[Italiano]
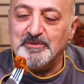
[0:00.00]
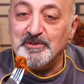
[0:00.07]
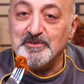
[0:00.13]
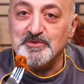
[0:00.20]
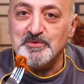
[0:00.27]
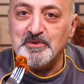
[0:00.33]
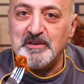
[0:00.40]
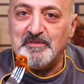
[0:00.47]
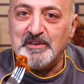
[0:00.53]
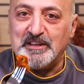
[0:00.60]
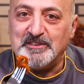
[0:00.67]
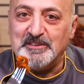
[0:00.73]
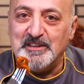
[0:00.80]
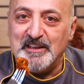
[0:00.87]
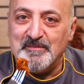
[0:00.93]
sudori
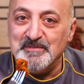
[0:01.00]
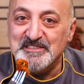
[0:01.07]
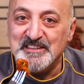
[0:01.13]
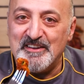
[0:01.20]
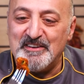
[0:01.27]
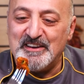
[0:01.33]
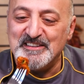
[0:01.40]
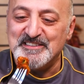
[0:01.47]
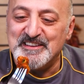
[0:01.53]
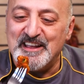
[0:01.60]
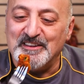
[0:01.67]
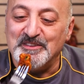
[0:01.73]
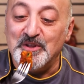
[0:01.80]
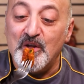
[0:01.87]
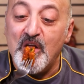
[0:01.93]
freddi, eh, mi stava
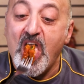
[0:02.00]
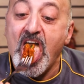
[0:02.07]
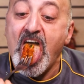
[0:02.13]
cascando.